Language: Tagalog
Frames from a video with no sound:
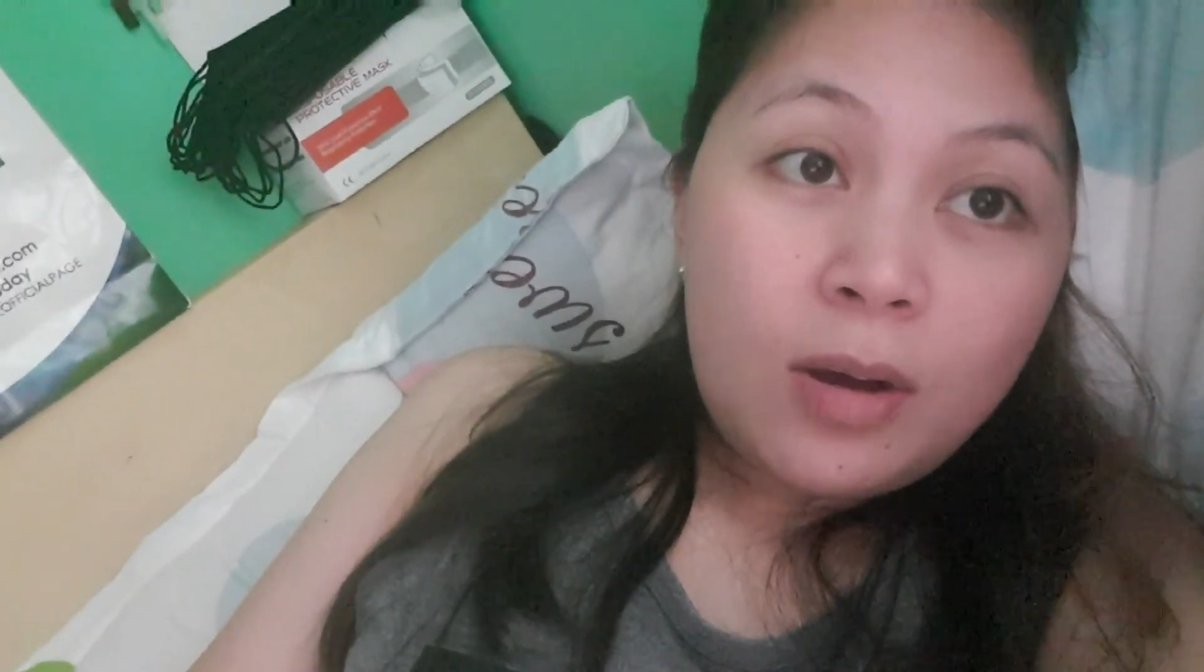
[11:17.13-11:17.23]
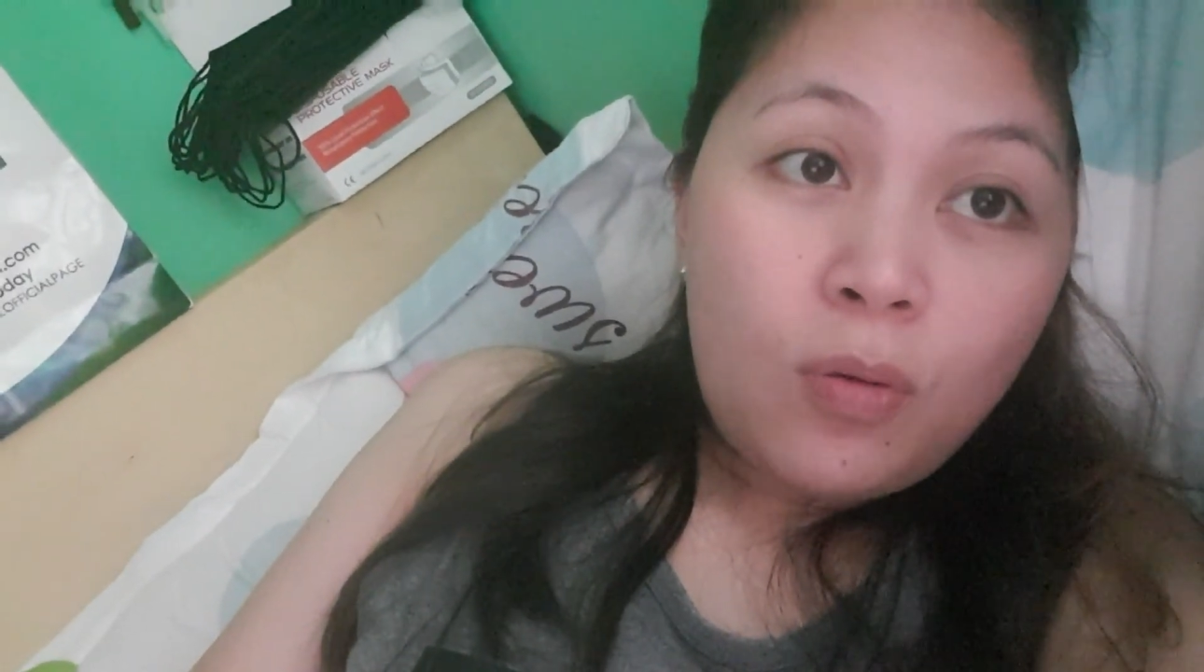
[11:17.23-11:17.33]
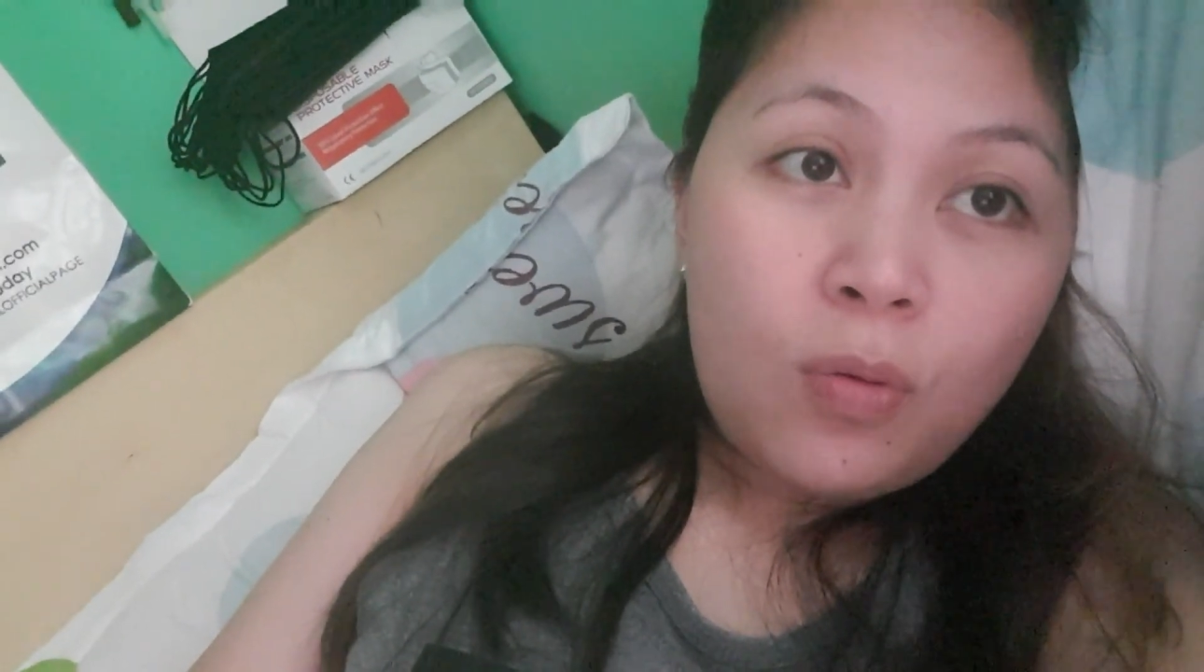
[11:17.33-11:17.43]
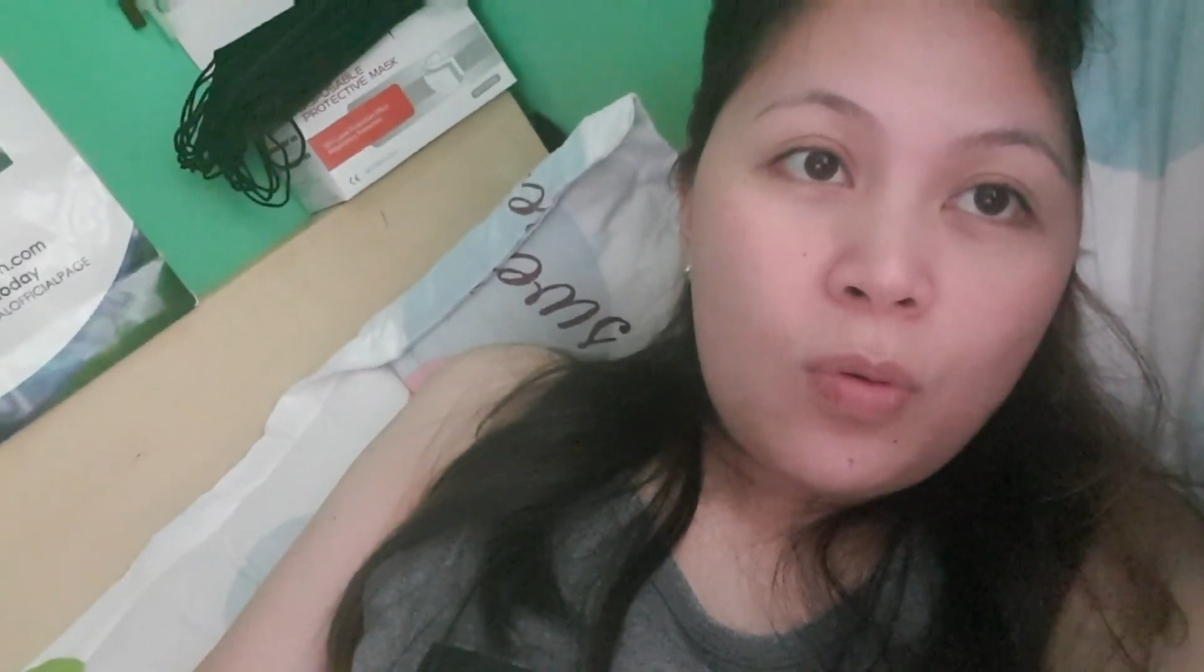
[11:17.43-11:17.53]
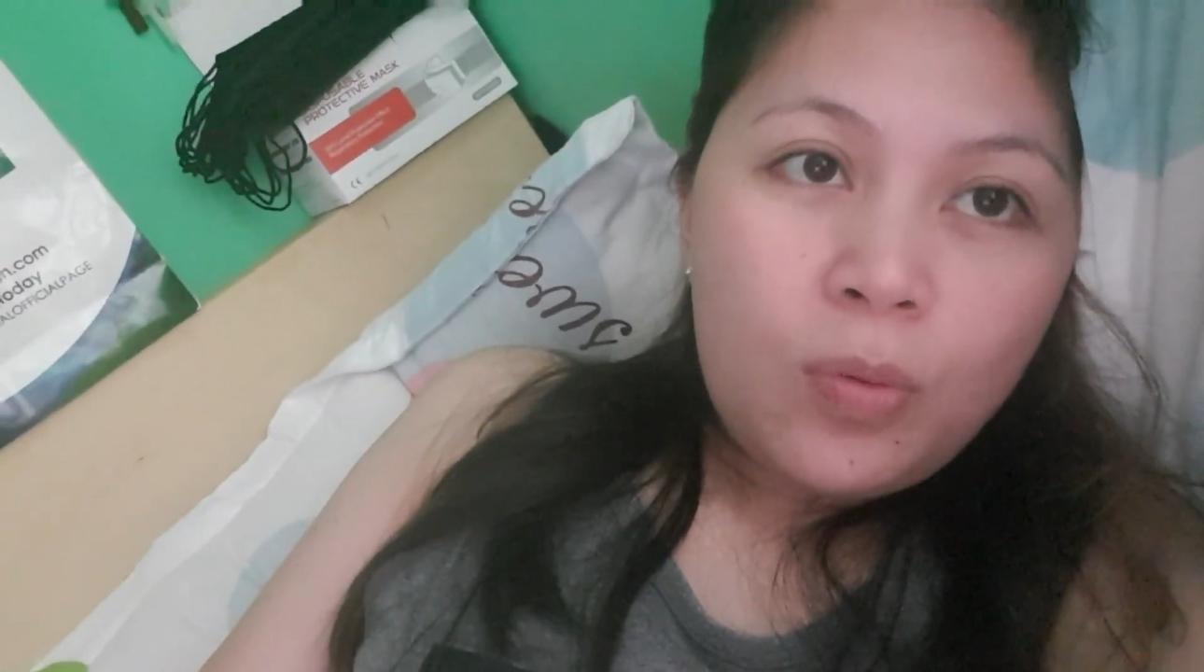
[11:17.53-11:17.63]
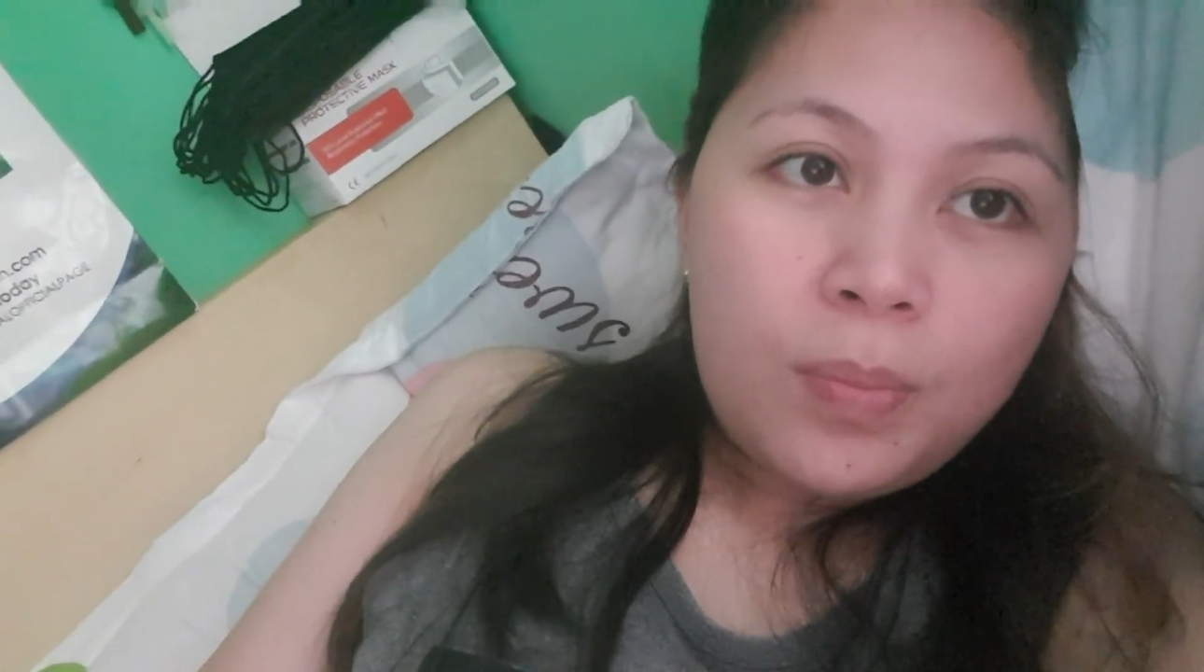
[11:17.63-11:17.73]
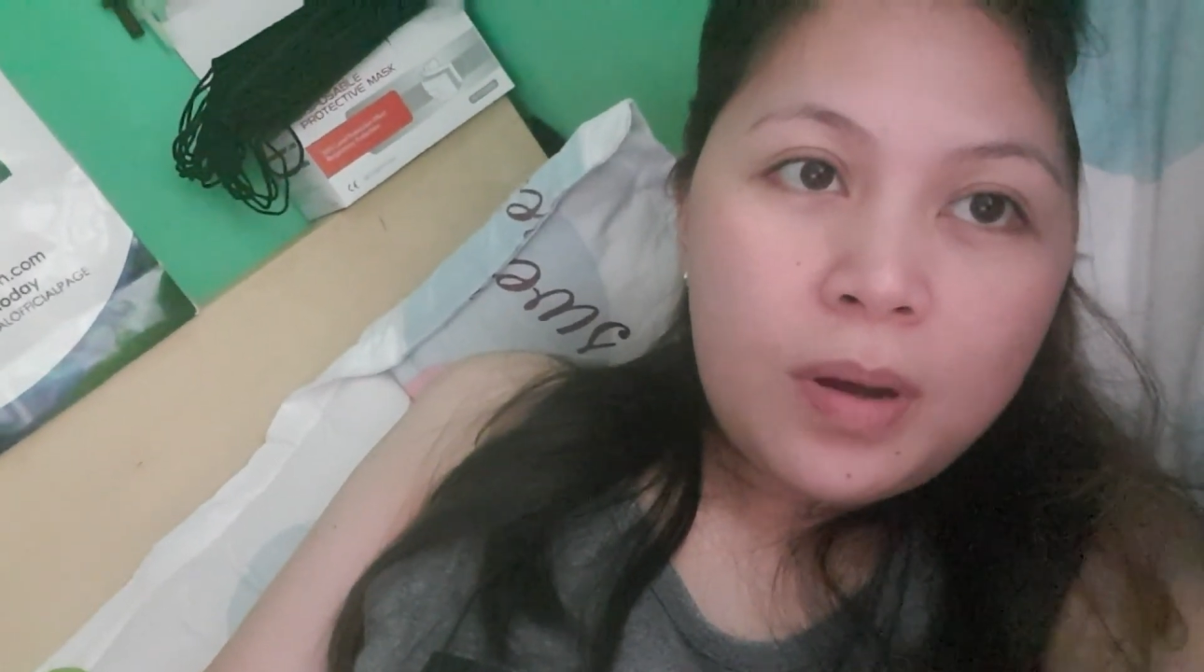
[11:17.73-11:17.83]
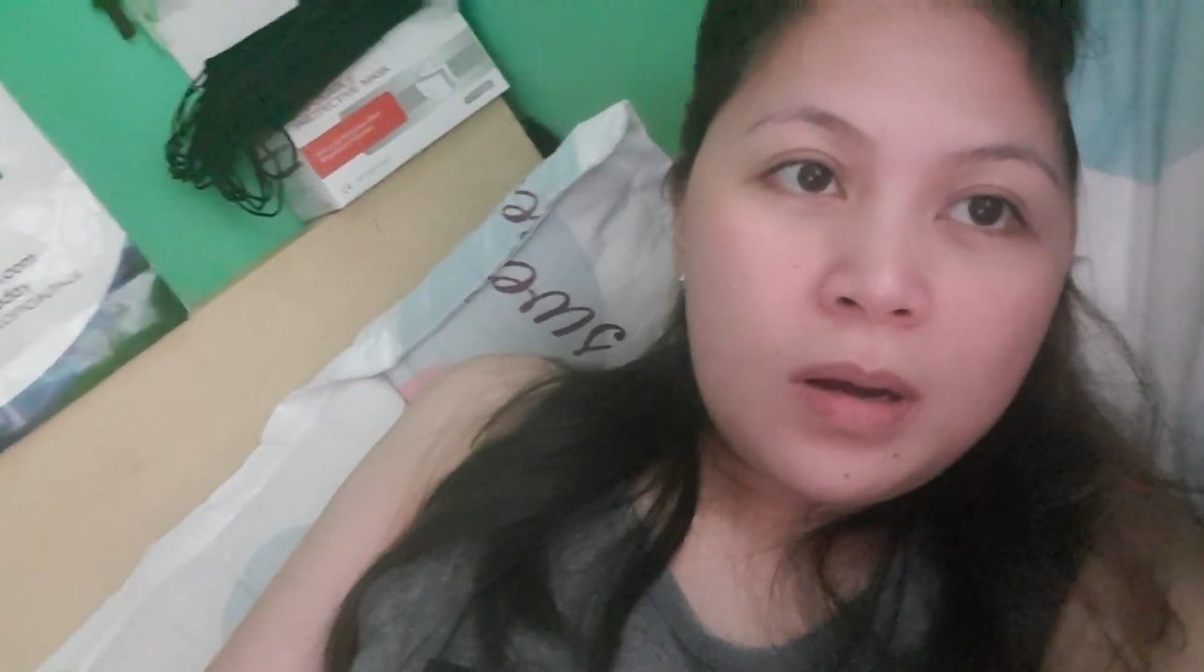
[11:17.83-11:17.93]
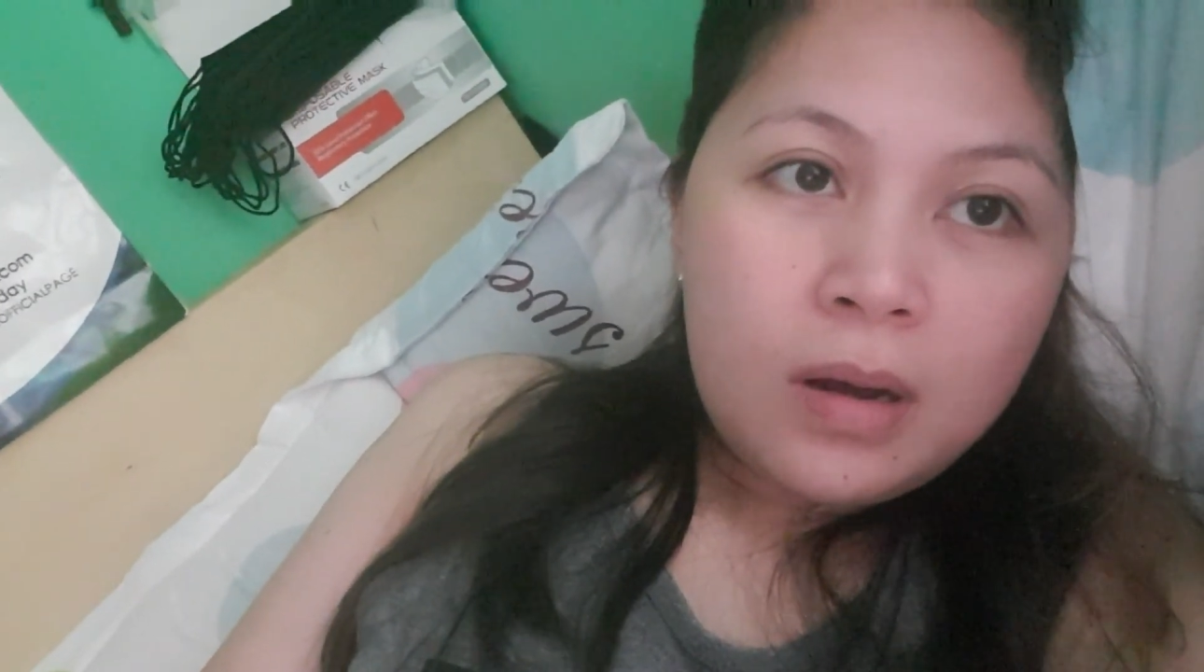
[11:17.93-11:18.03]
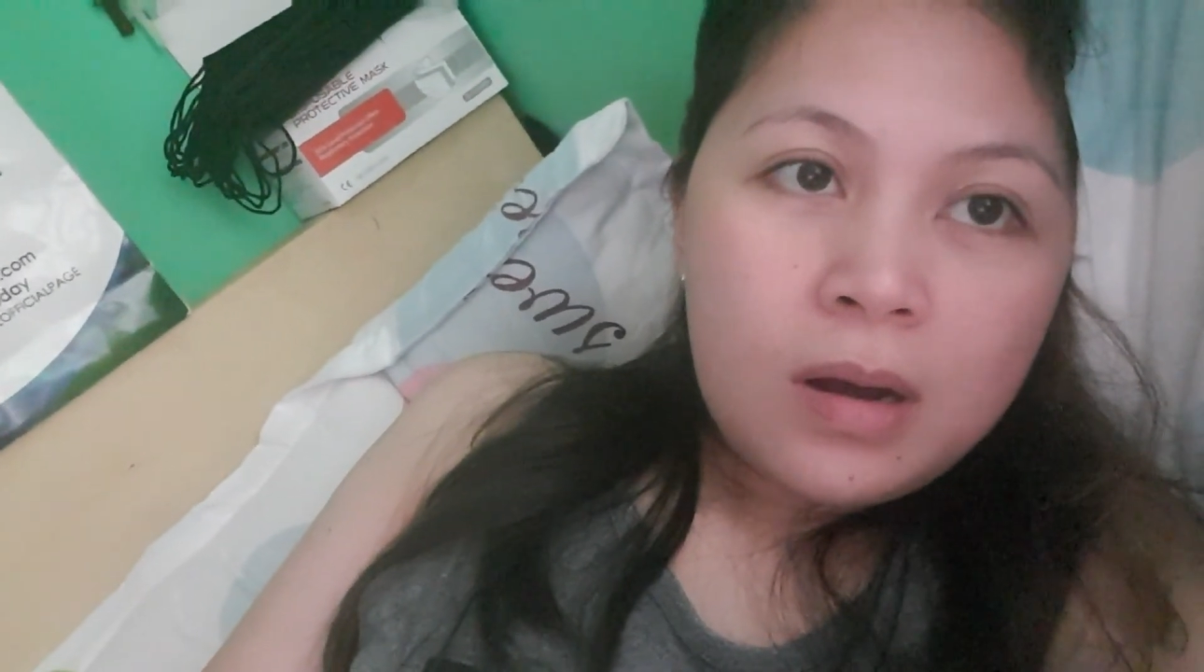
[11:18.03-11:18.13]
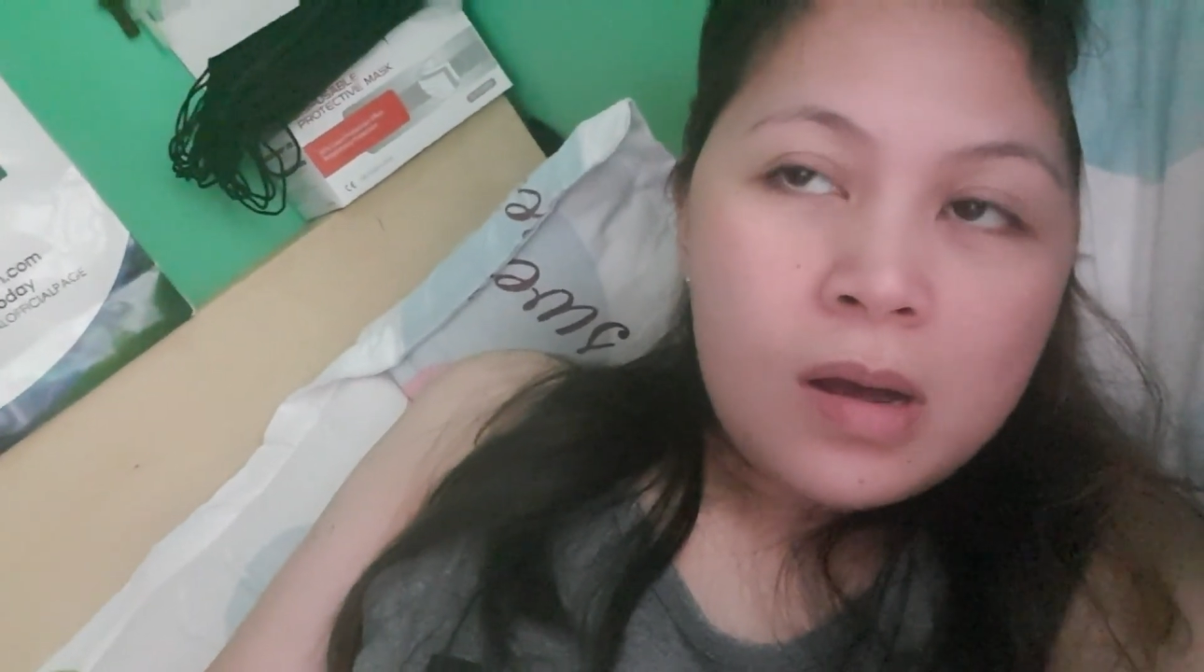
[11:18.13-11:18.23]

ako mag